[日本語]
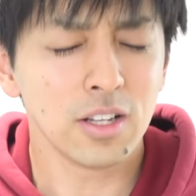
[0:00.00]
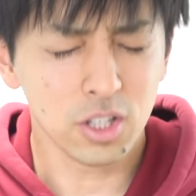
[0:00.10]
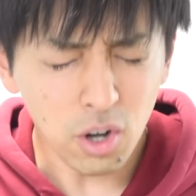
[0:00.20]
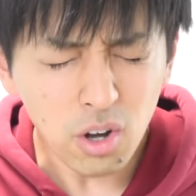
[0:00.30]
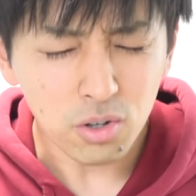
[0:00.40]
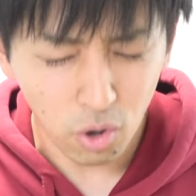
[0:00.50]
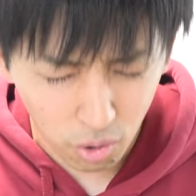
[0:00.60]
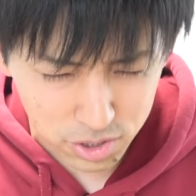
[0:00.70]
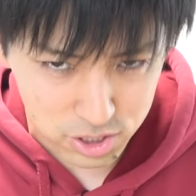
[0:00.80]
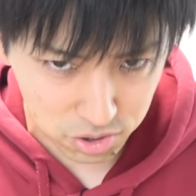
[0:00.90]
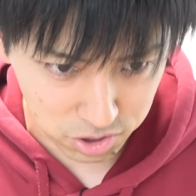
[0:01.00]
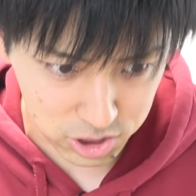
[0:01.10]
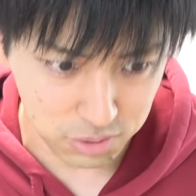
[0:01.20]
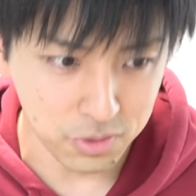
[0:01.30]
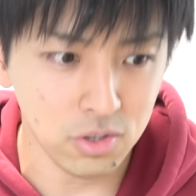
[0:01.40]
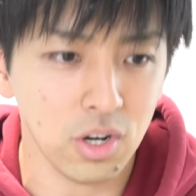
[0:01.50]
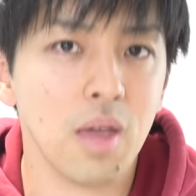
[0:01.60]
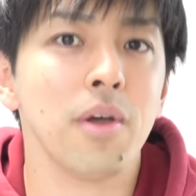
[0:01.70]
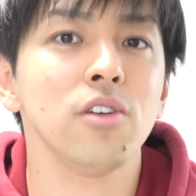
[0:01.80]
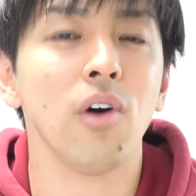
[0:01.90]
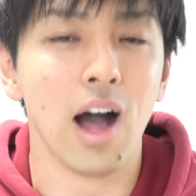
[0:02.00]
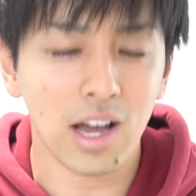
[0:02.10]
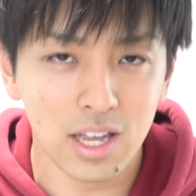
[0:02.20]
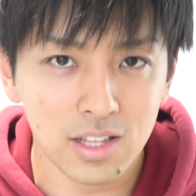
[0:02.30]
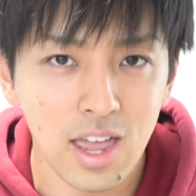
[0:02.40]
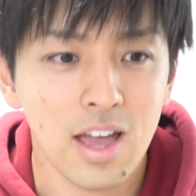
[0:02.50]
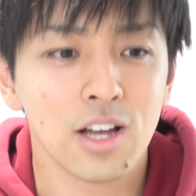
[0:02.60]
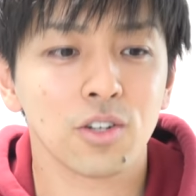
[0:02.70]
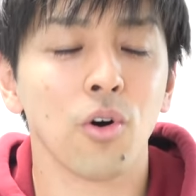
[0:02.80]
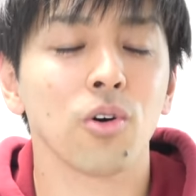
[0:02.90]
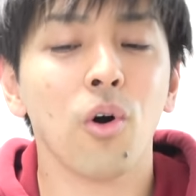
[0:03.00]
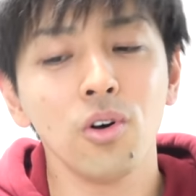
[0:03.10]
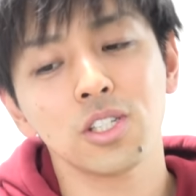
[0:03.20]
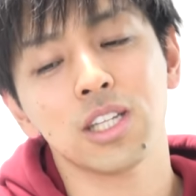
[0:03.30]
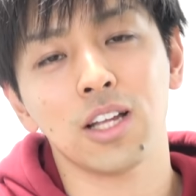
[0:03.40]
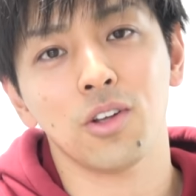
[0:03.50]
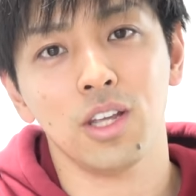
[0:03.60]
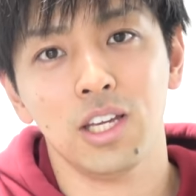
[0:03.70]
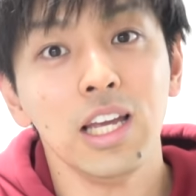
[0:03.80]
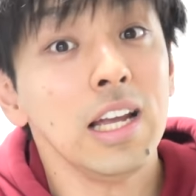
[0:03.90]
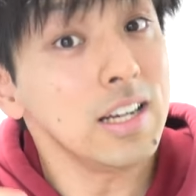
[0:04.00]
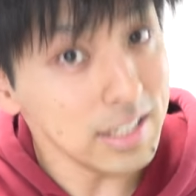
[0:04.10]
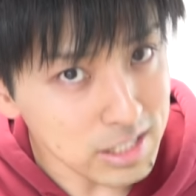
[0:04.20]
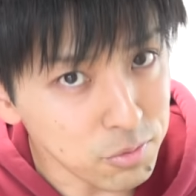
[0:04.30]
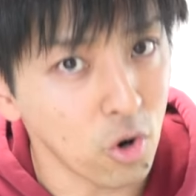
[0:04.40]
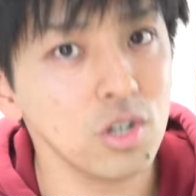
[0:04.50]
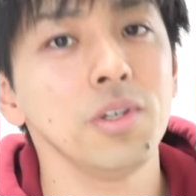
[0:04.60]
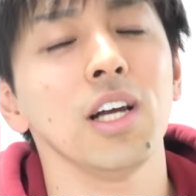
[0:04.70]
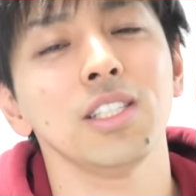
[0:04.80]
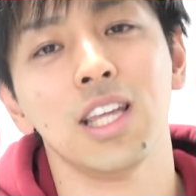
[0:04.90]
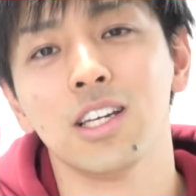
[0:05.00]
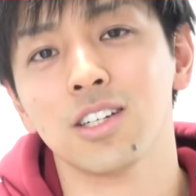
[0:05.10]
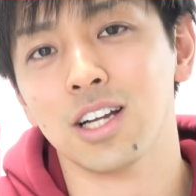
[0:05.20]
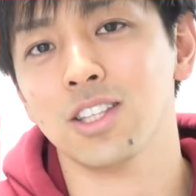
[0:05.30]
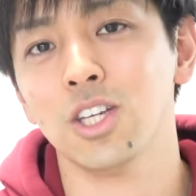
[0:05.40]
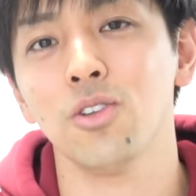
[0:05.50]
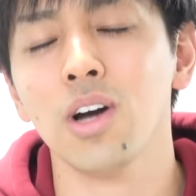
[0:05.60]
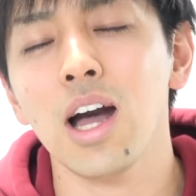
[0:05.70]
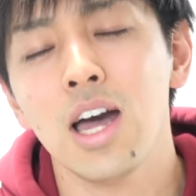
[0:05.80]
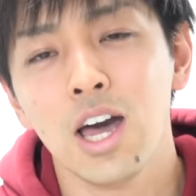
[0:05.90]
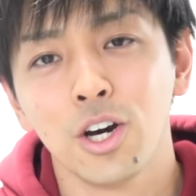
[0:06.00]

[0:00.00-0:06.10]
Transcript: どう効率よく自分のレベルを上げてこうコンスタントにいいリズムを生み出していくかっていうのが